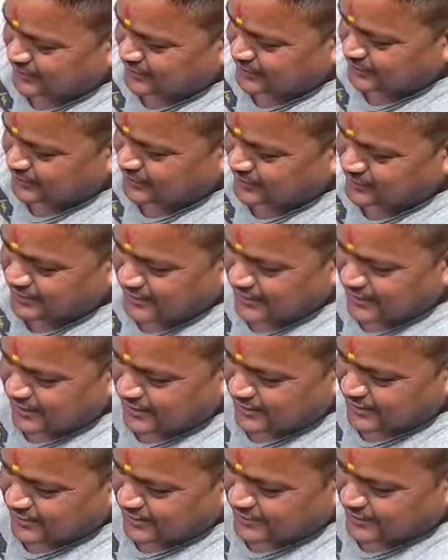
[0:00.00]
इनके
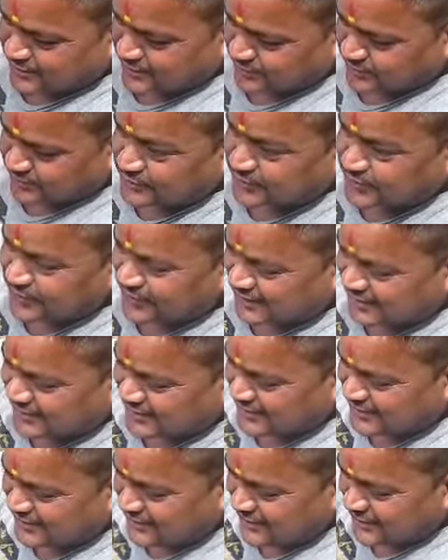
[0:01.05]
सहयोग से आज पूरे गांव
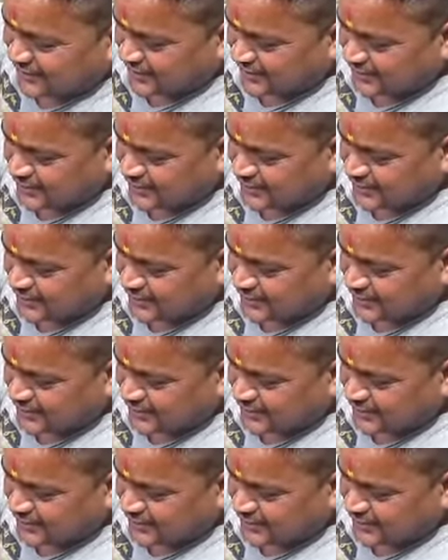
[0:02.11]
में